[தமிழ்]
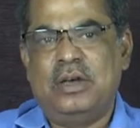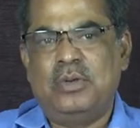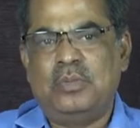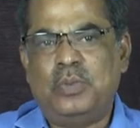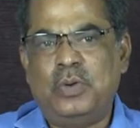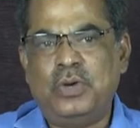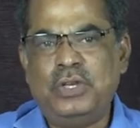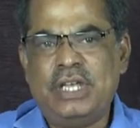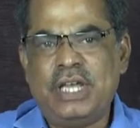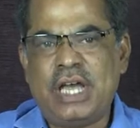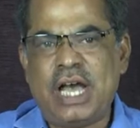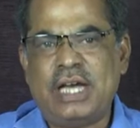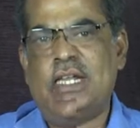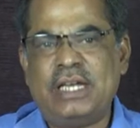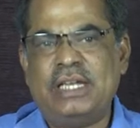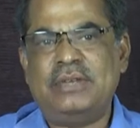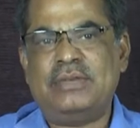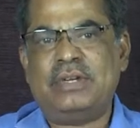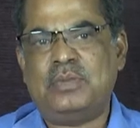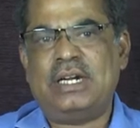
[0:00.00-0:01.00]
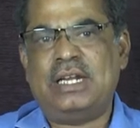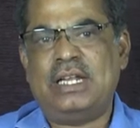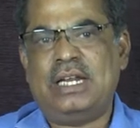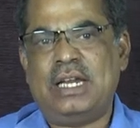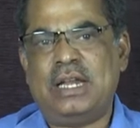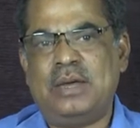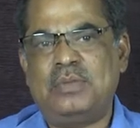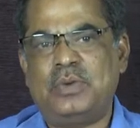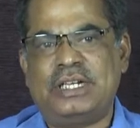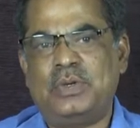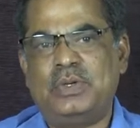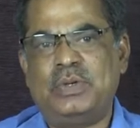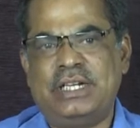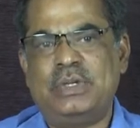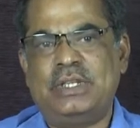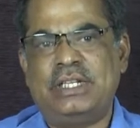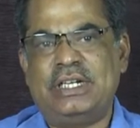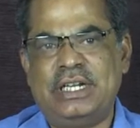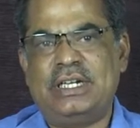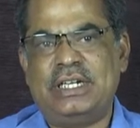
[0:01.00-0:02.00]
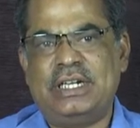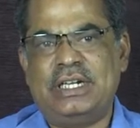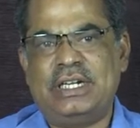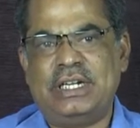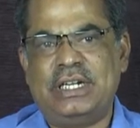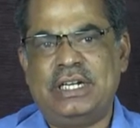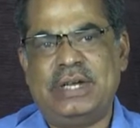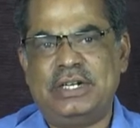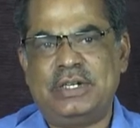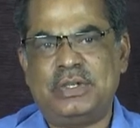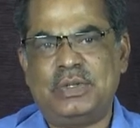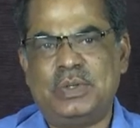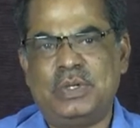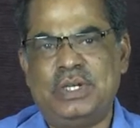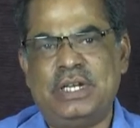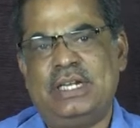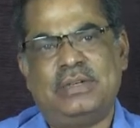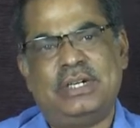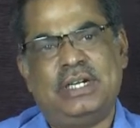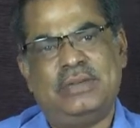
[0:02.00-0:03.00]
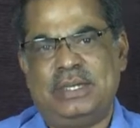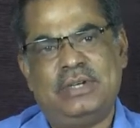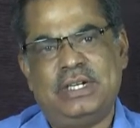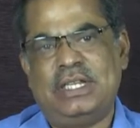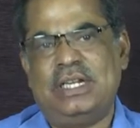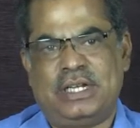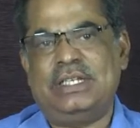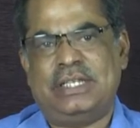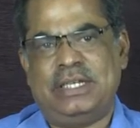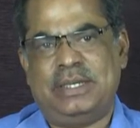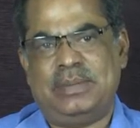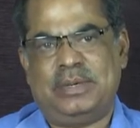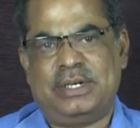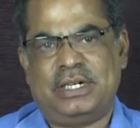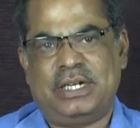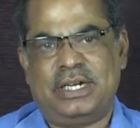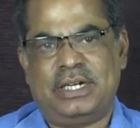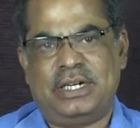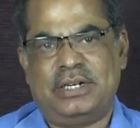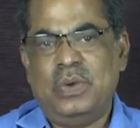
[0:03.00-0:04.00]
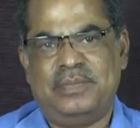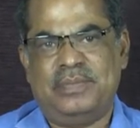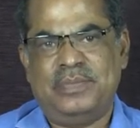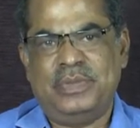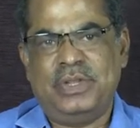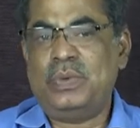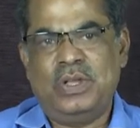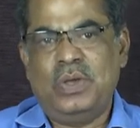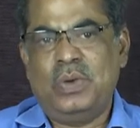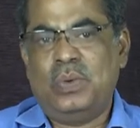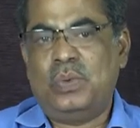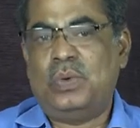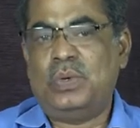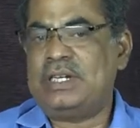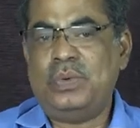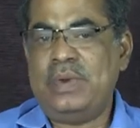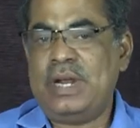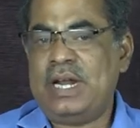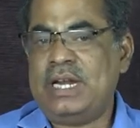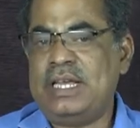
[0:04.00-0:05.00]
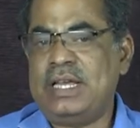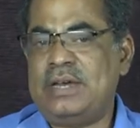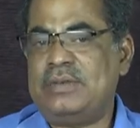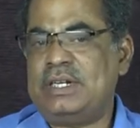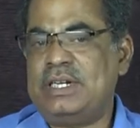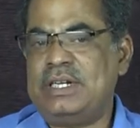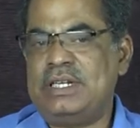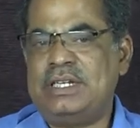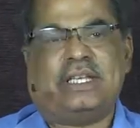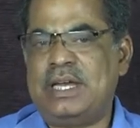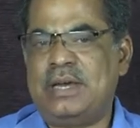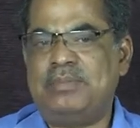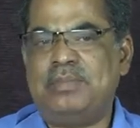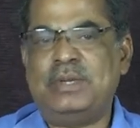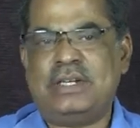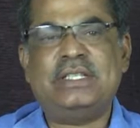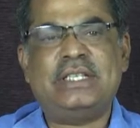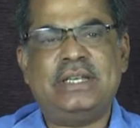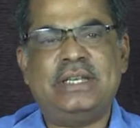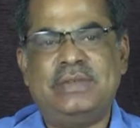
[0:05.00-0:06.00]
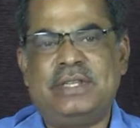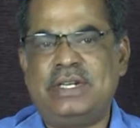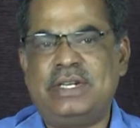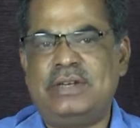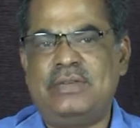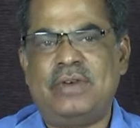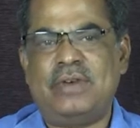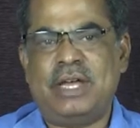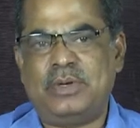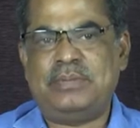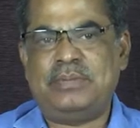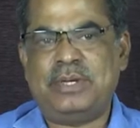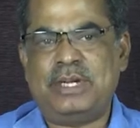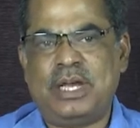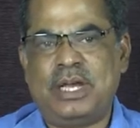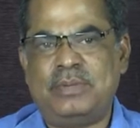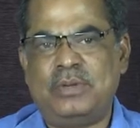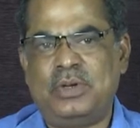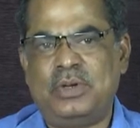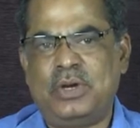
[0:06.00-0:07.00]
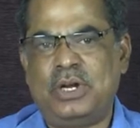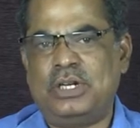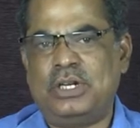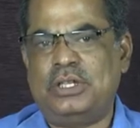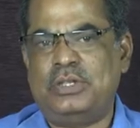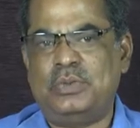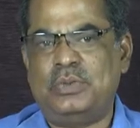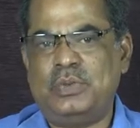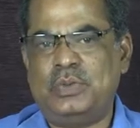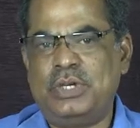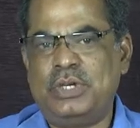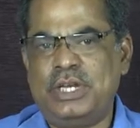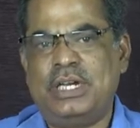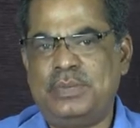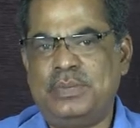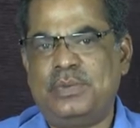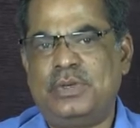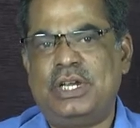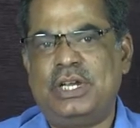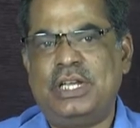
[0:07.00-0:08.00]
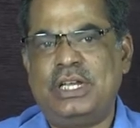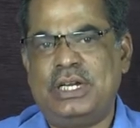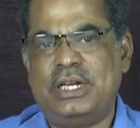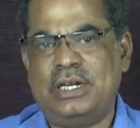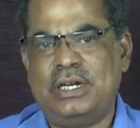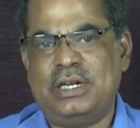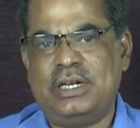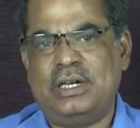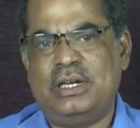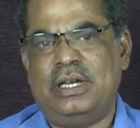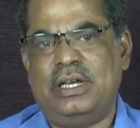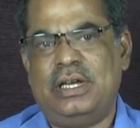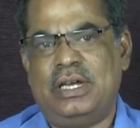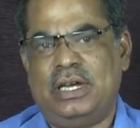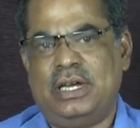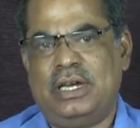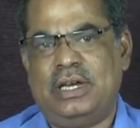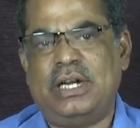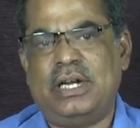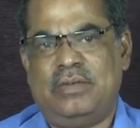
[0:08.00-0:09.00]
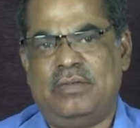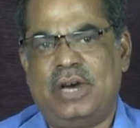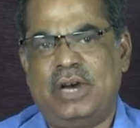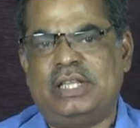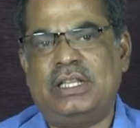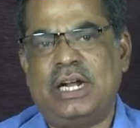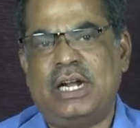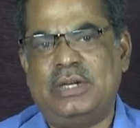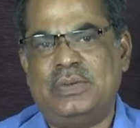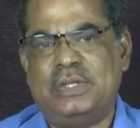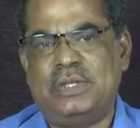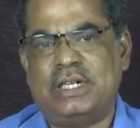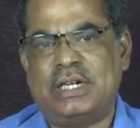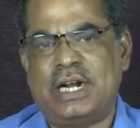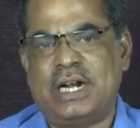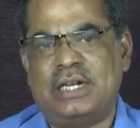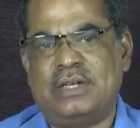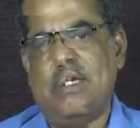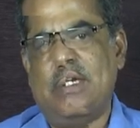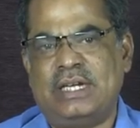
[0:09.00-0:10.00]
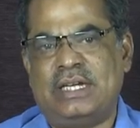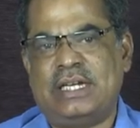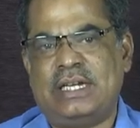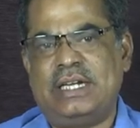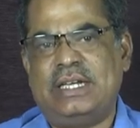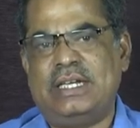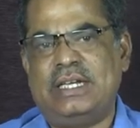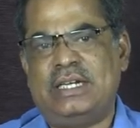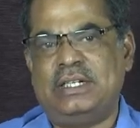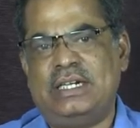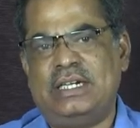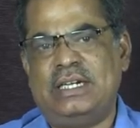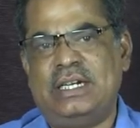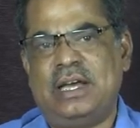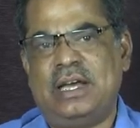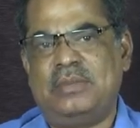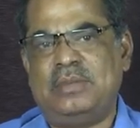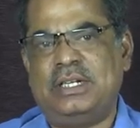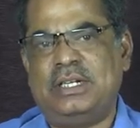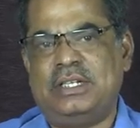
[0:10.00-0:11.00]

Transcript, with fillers: பொய்யாக இவர்களையெல்லாம் கொண்டு வந்திருக்கிறீர்கள் என்று சொல்லி அவர்கள் விடுதலை செய்யப்பட்டார்கள் ஒருவேளை அவர்களுக்கு அப்பீல் செய்வதற்கு வாய்ப்பில்லாமலோ அல்லது உரிய முறையில் வாதாடுவதற்கான வழக்கறிஞர்கள் இல்லாமல்